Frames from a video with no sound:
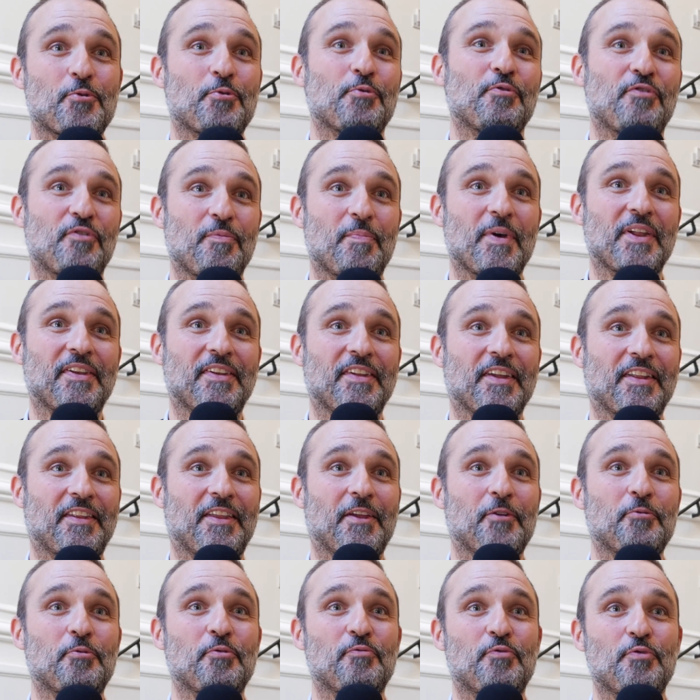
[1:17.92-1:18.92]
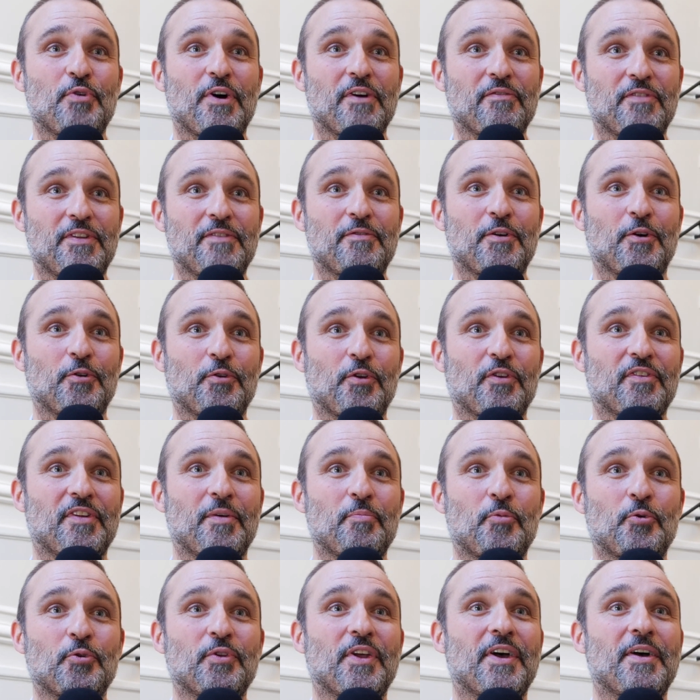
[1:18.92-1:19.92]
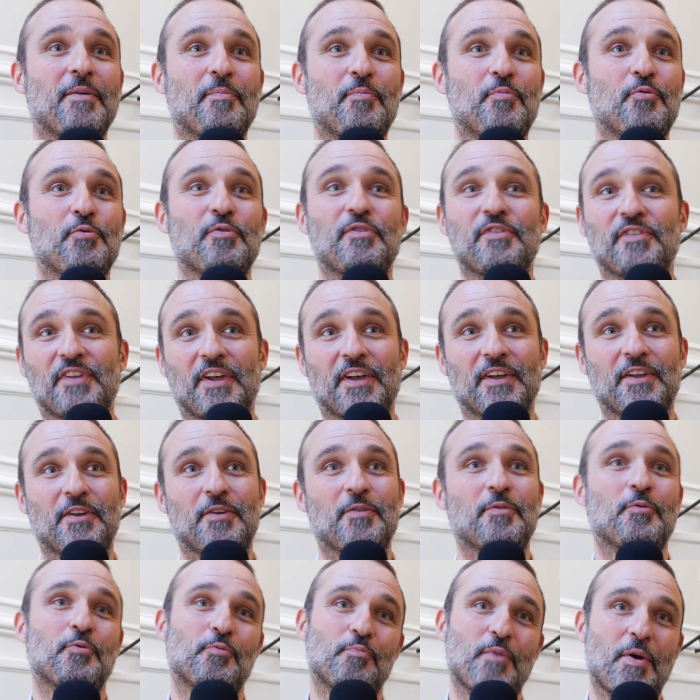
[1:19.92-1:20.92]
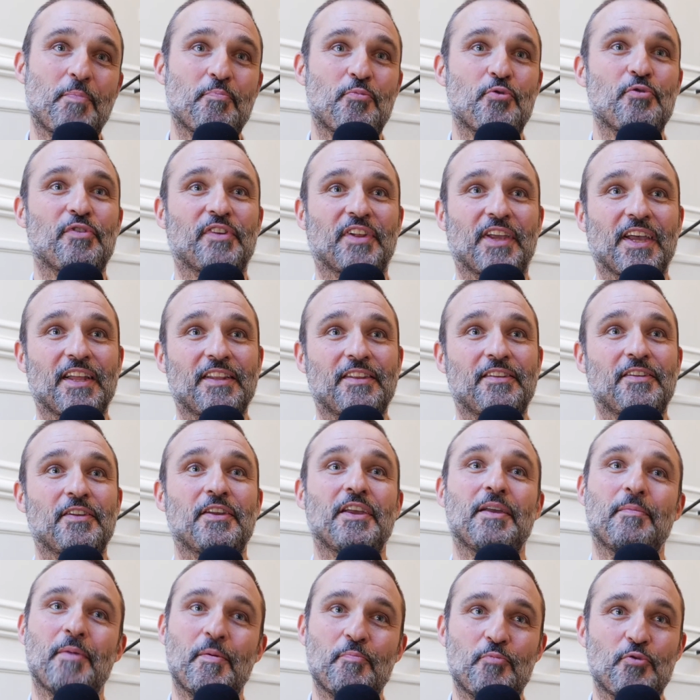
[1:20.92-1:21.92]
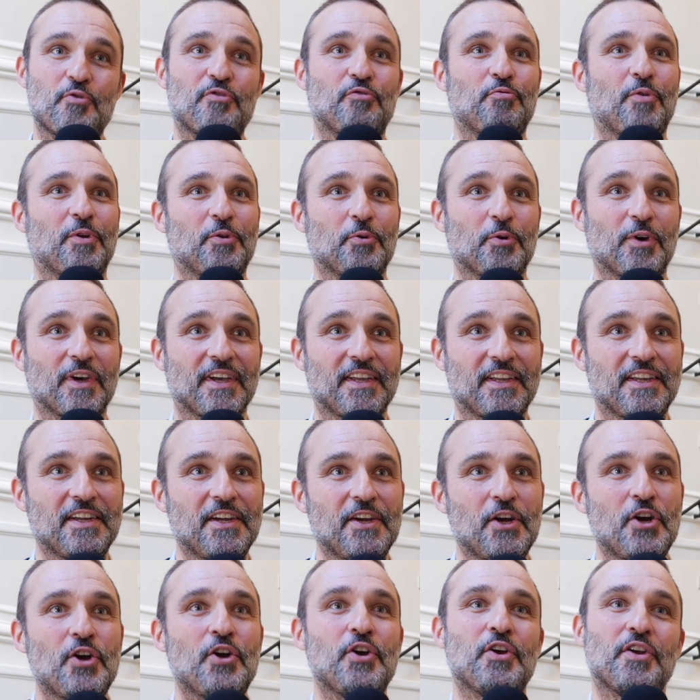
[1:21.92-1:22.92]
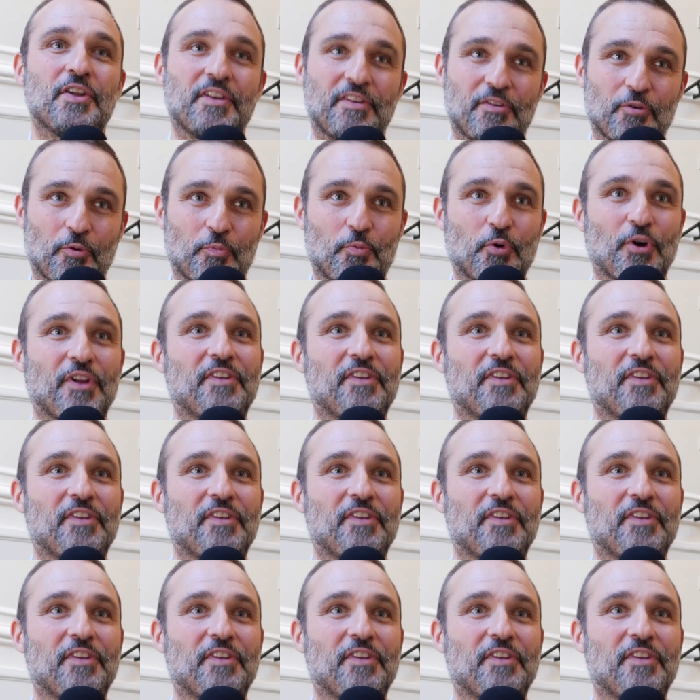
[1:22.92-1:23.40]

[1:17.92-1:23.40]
Je ne suis pas certain de vouloir vivre dans un monde à plus 5, même plus 4 et même plus 3 degrés. Si on peut